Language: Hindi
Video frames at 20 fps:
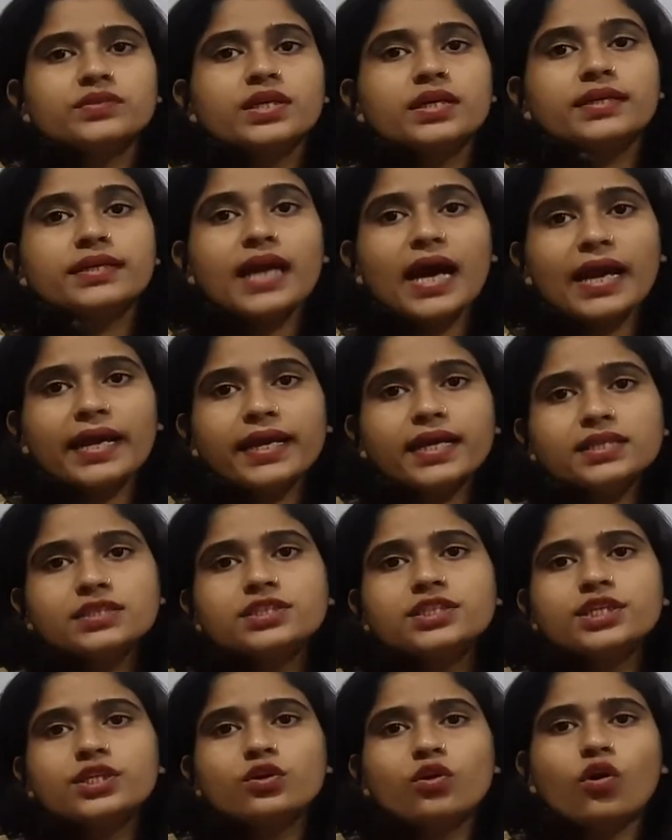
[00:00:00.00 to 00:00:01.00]

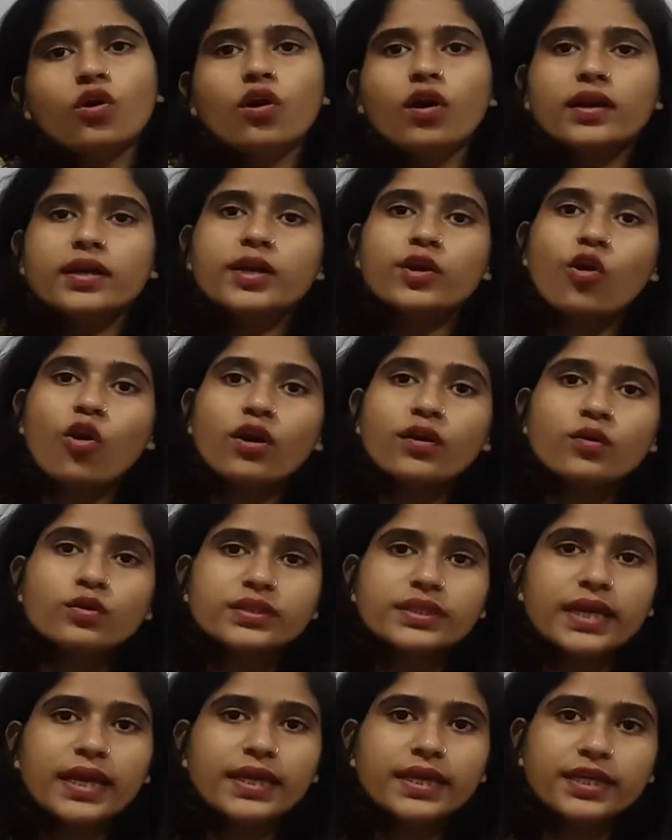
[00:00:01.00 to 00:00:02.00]
डायस्टीरियो और कौन होते
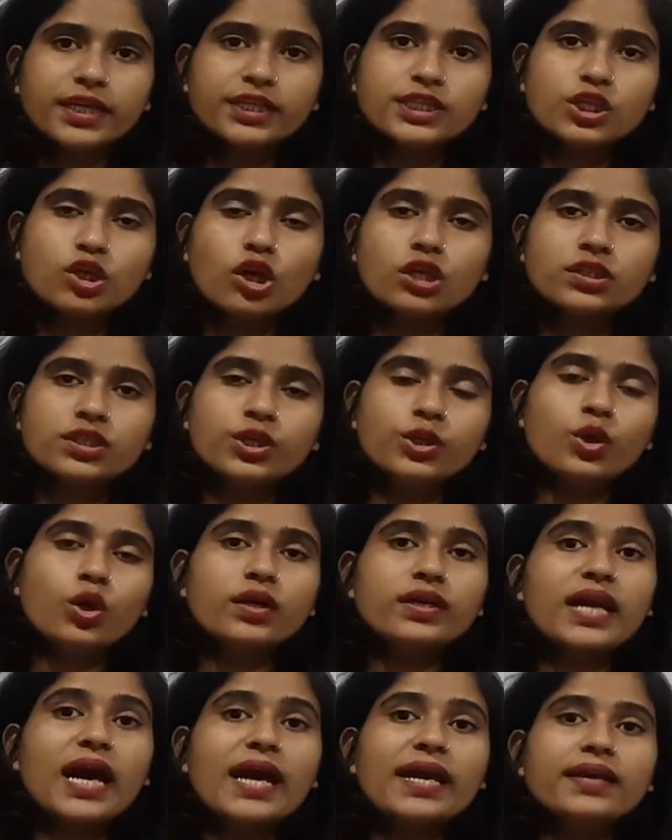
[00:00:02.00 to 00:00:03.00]
हैं इरीथ्रो और थ्रियो
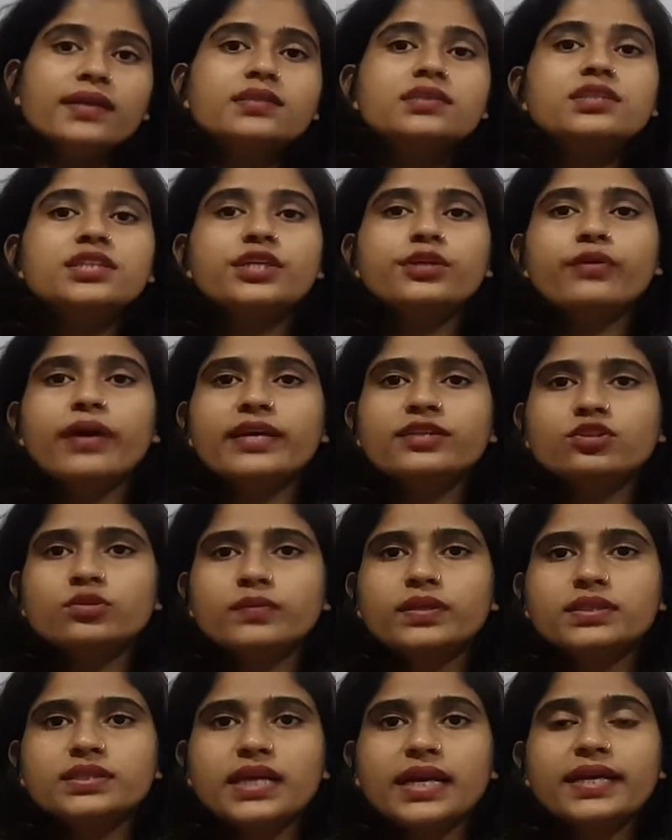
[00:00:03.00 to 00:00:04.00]
डायस्टीरियो
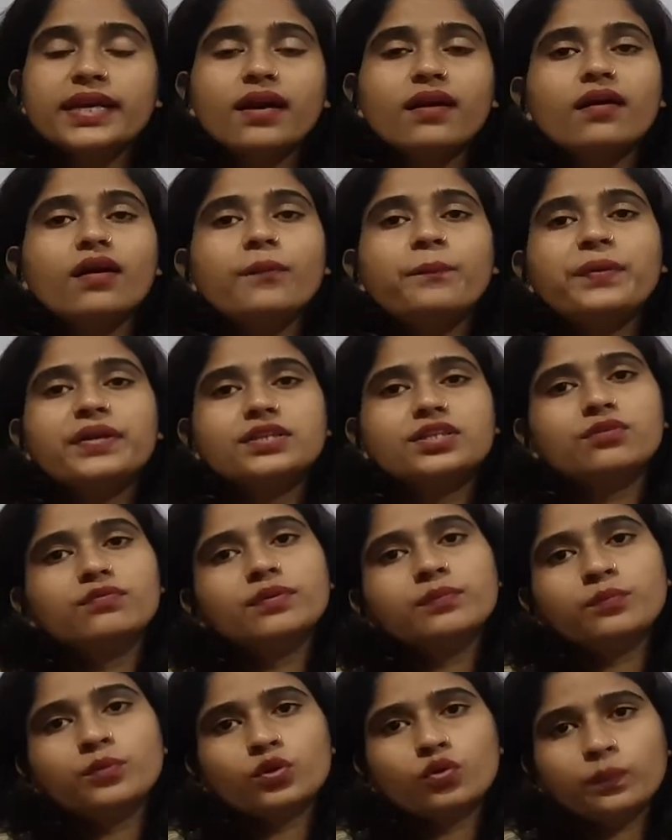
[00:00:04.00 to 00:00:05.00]
आइसोमर्स यानी
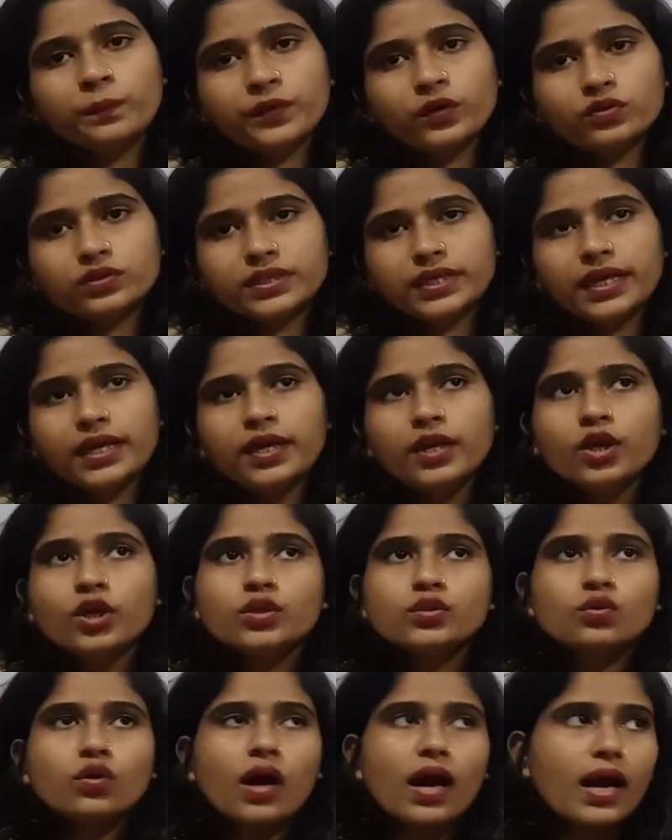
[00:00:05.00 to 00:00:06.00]
अप्रतिबिंब रूपी होते हैं
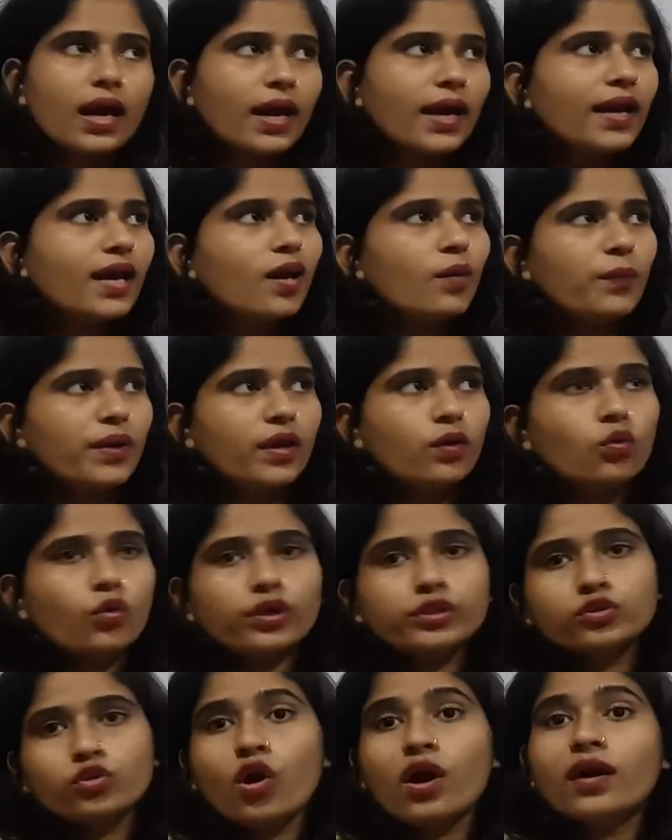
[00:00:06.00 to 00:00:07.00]
तो अगर हमें कोई
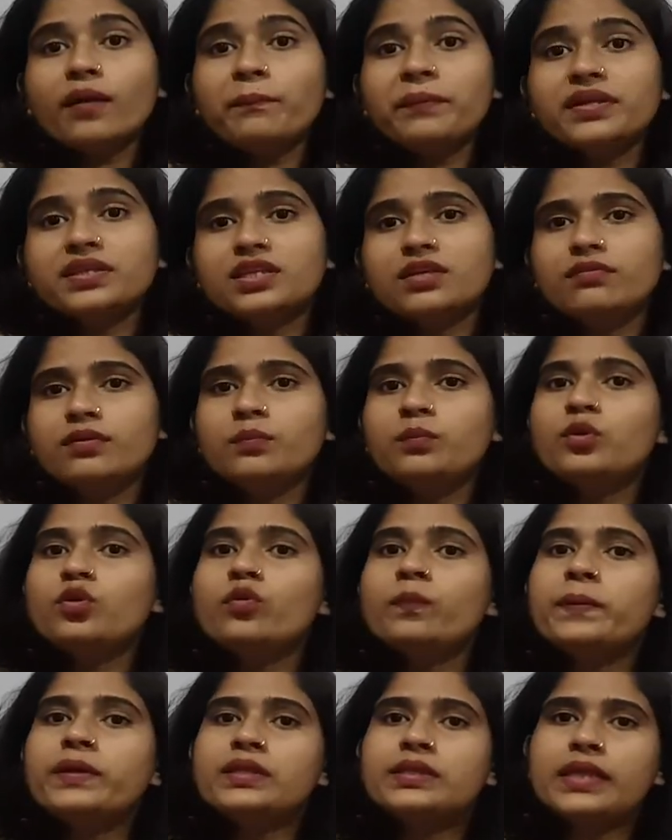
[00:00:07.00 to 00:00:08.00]
दो अप्रतिबिंब
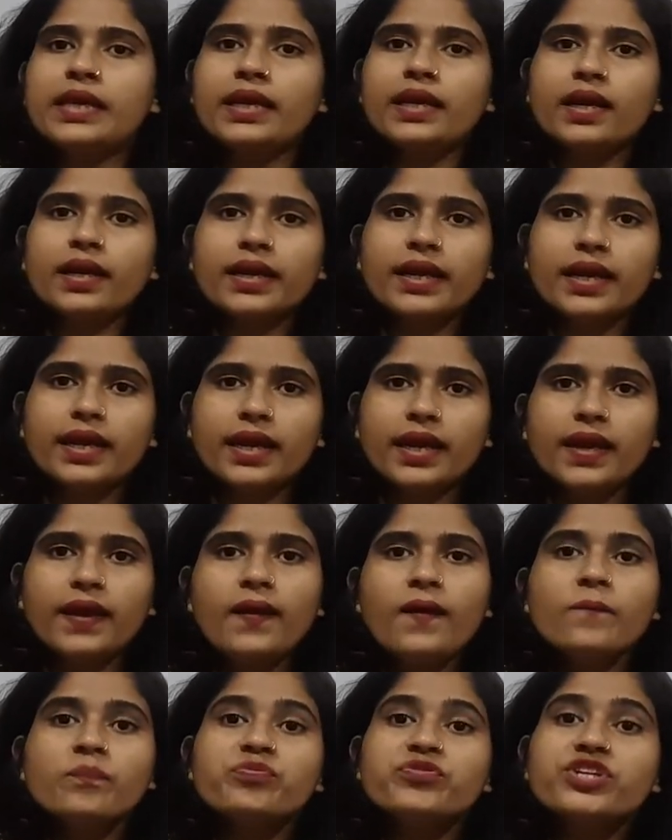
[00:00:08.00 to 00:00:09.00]
रूपी दे रखे हैं
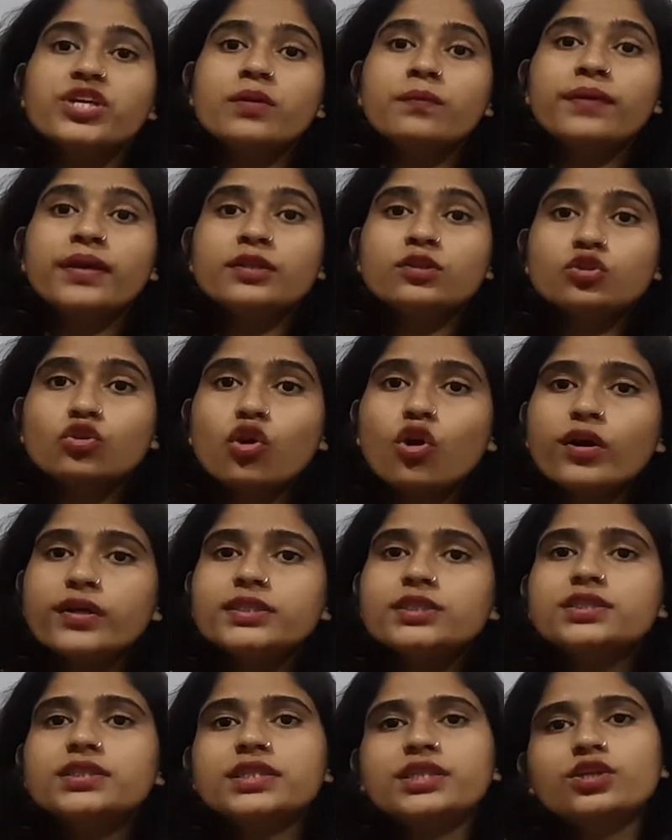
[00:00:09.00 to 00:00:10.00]
जिनमें दो
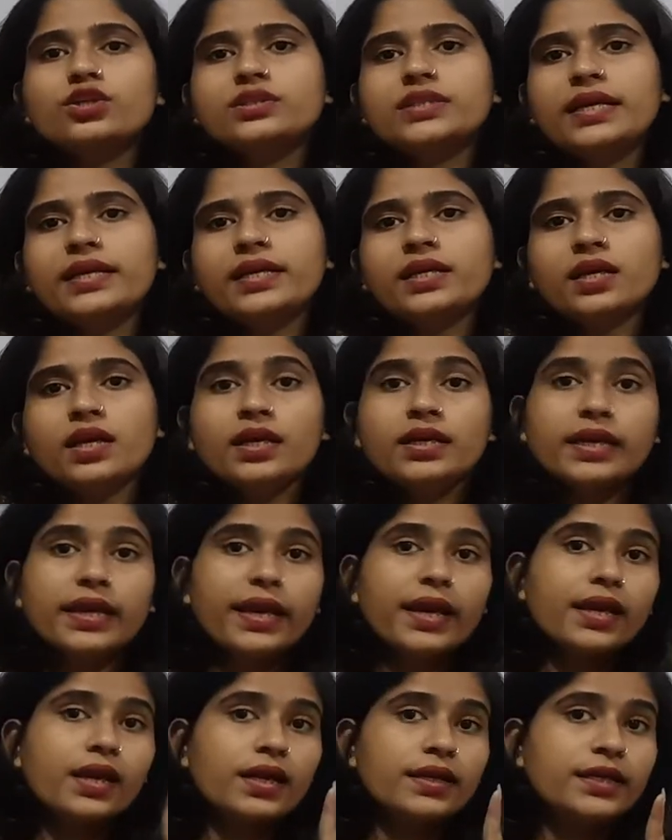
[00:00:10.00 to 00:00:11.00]
स्टीरियोजेनिक
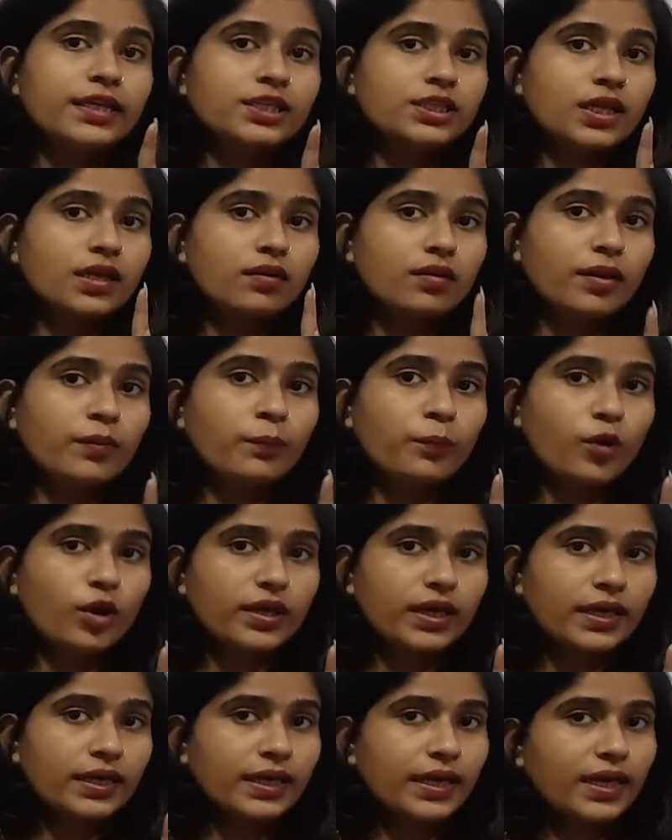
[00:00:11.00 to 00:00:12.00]
एक कंडीशन
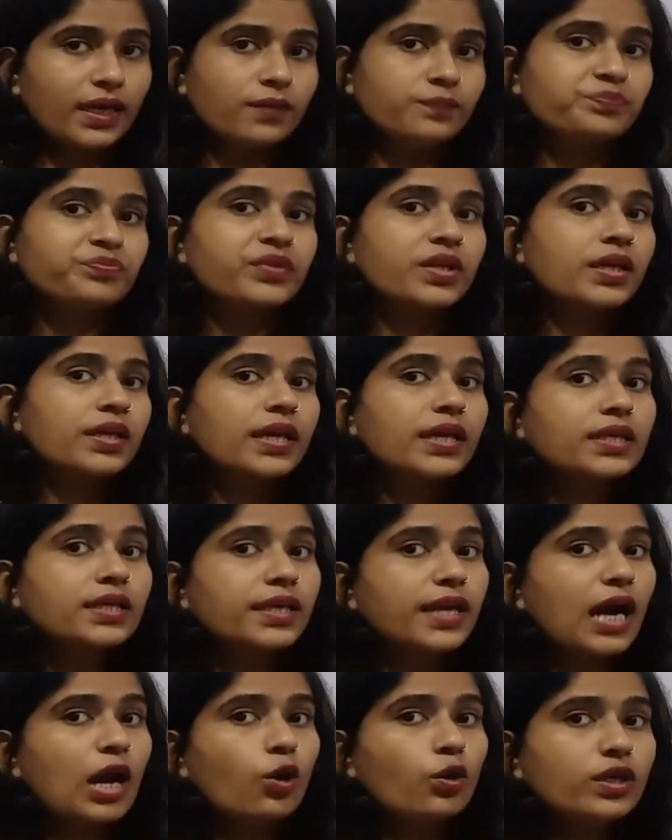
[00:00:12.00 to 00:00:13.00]
इंपॉर्टेंट है कि
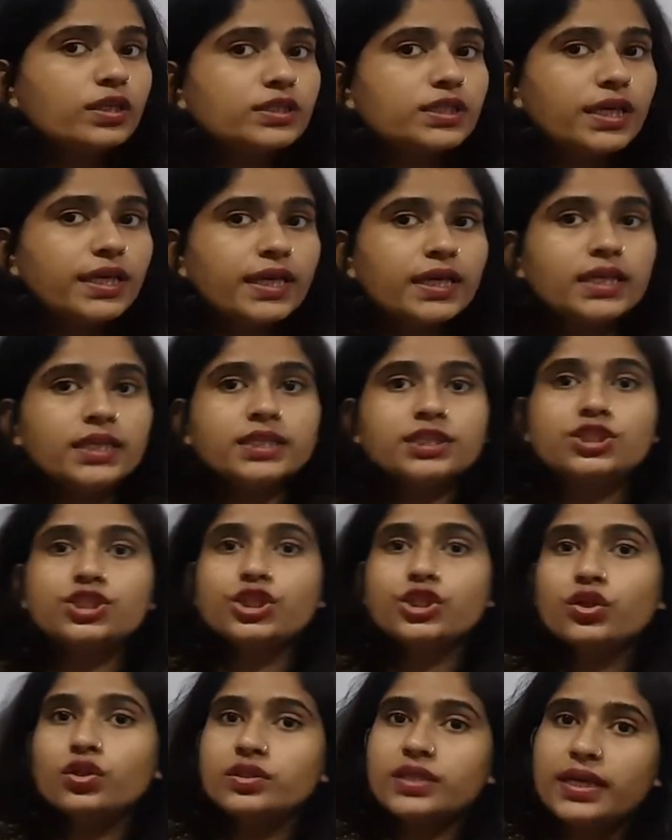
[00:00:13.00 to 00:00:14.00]
क्या होने चाहिए
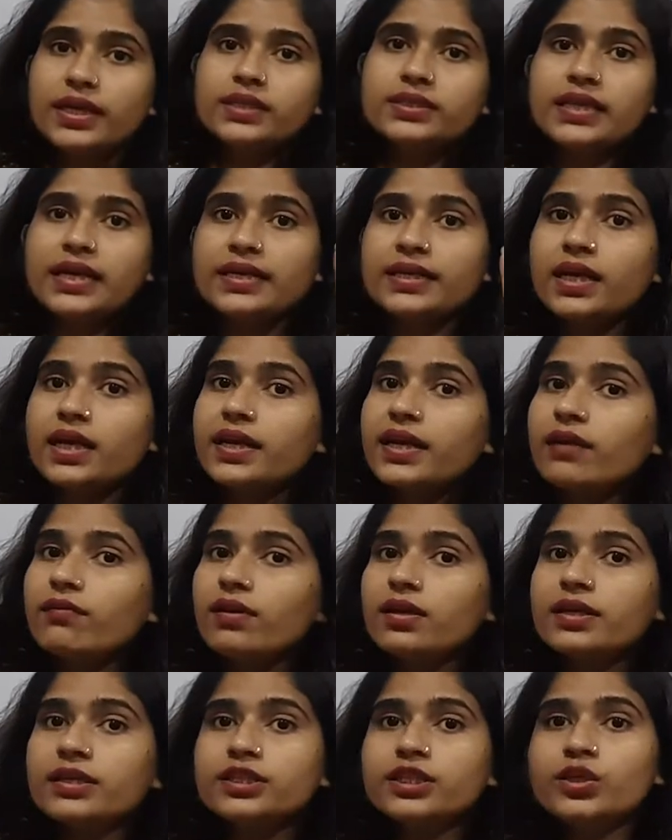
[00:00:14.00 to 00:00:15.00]
स्टीरियोजेनिक सेंटर केवल
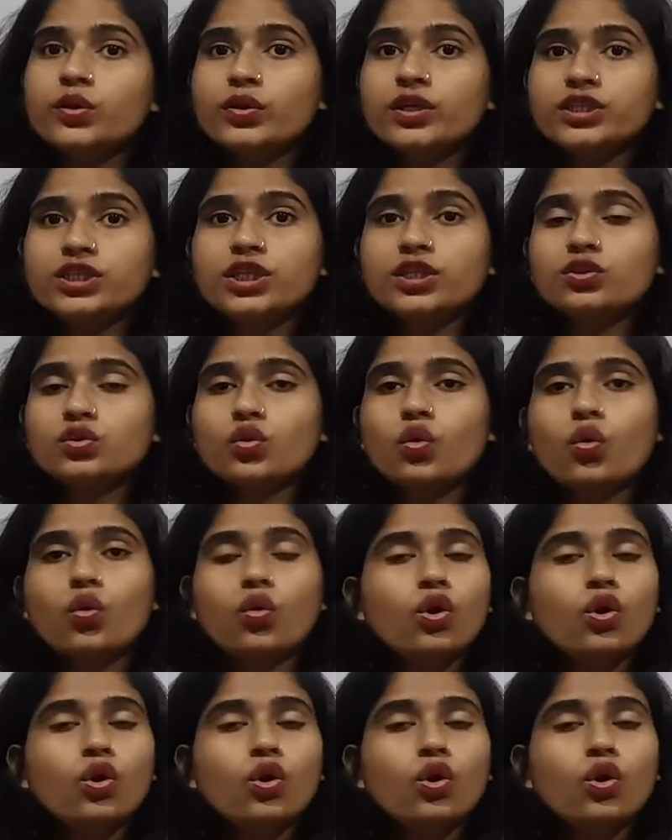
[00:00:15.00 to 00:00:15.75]
कितने होने चाहिए दो